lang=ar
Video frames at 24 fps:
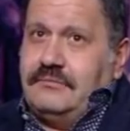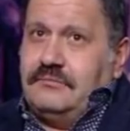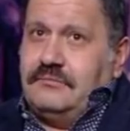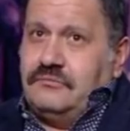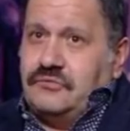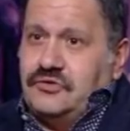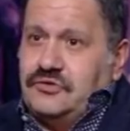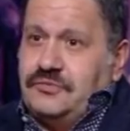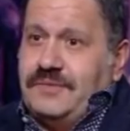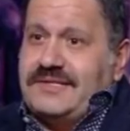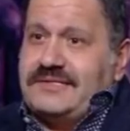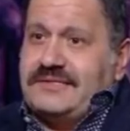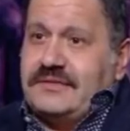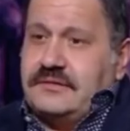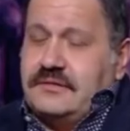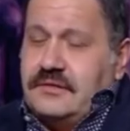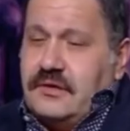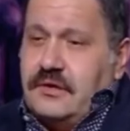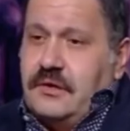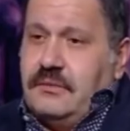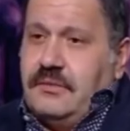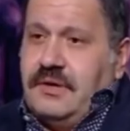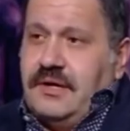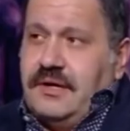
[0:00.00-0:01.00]
مش بس
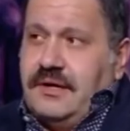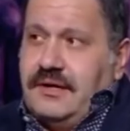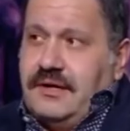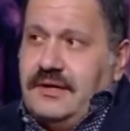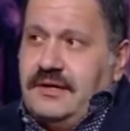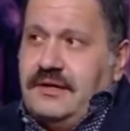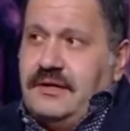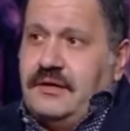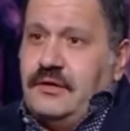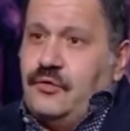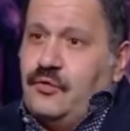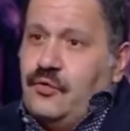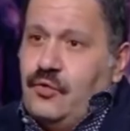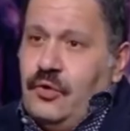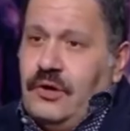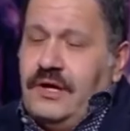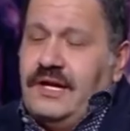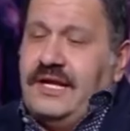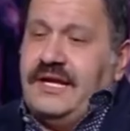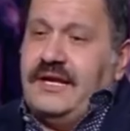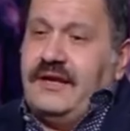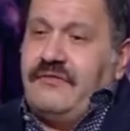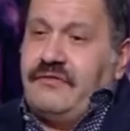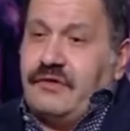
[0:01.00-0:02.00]
دراما آه، رجوع
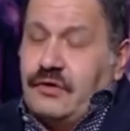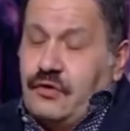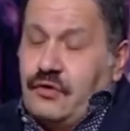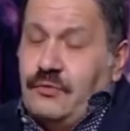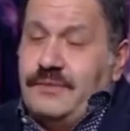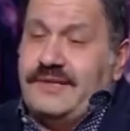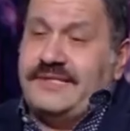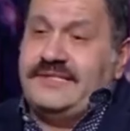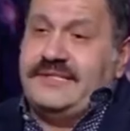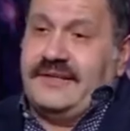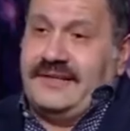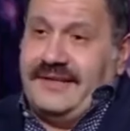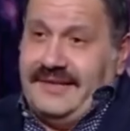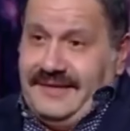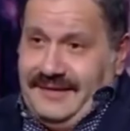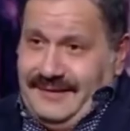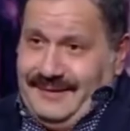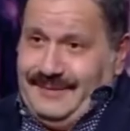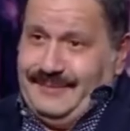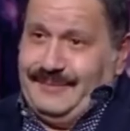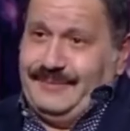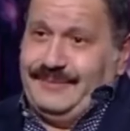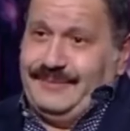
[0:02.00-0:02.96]
ليا في الكوميديا تاني